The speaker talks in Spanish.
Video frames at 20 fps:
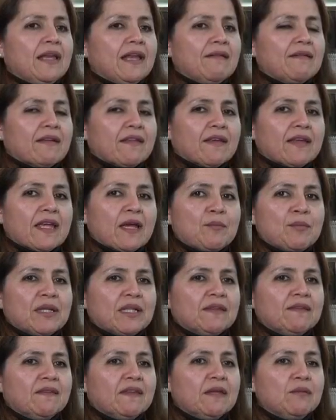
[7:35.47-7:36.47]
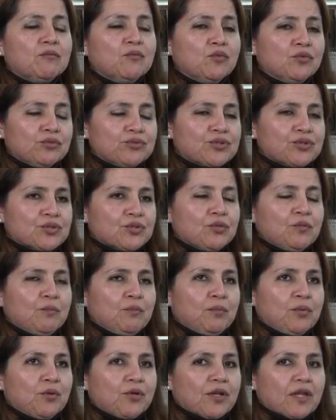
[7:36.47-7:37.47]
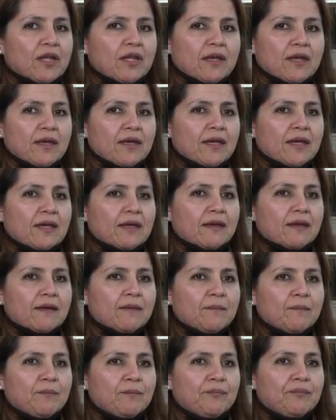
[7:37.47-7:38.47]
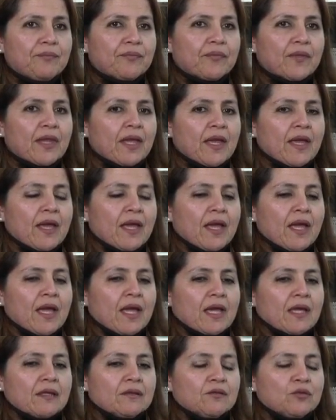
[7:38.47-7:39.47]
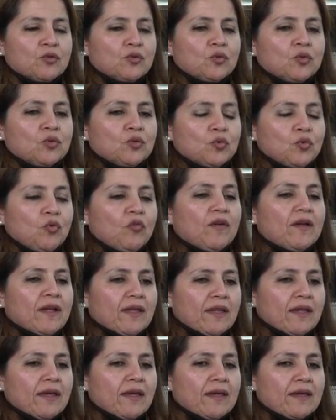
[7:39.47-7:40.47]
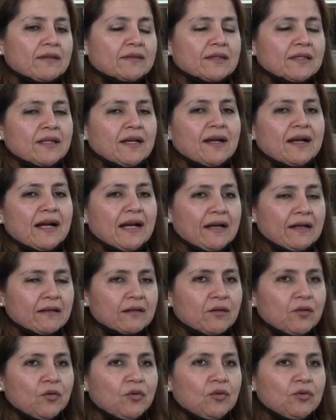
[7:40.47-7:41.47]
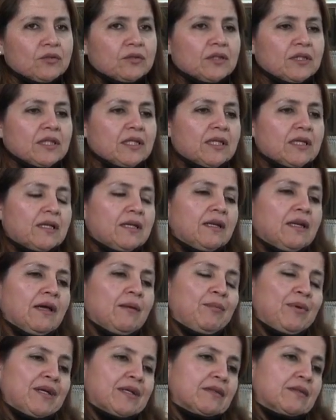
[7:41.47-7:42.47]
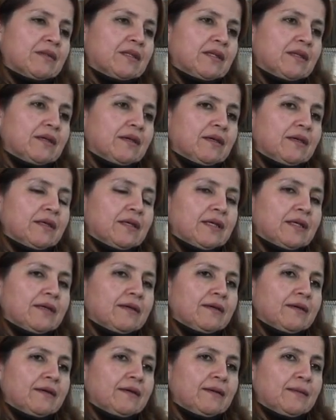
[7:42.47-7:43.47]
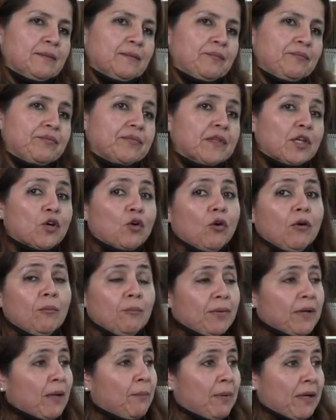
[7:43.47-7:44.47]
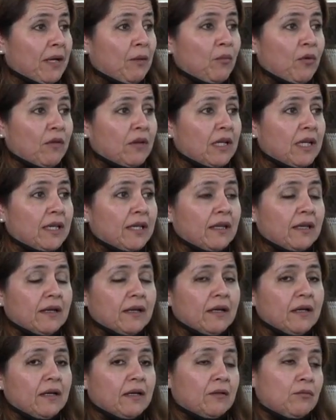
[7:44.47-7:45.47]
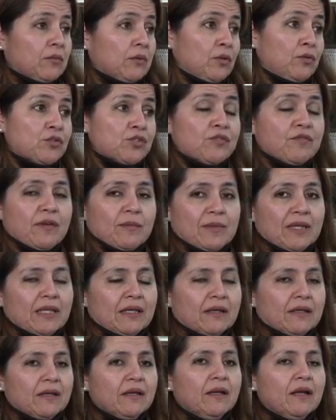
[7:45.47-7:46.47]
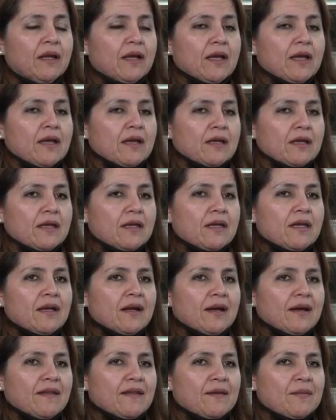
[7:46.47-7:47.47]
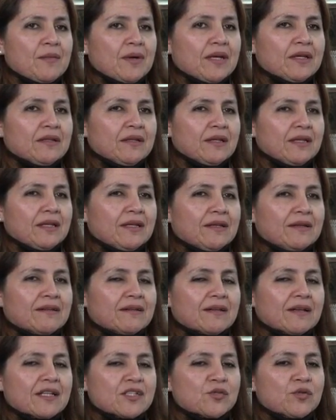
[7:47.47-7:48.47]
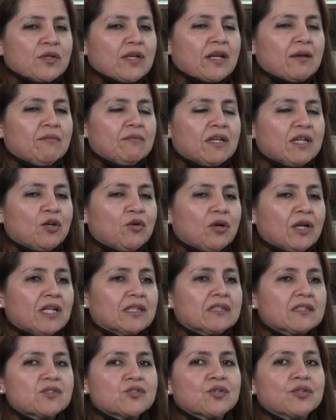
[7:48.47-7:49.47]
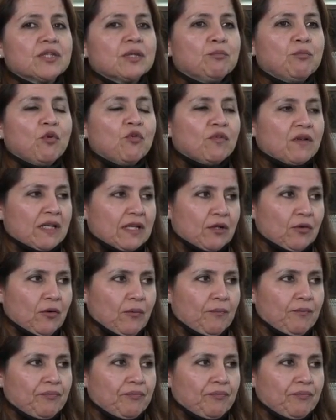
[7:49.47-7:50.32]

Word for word: la verdad es que aprendí mucho porque... Em, tuve que estar a cargo de la parte eh, compras para la mueblería, en un negocio familiar, y además eh, relacionarme con la atención de público.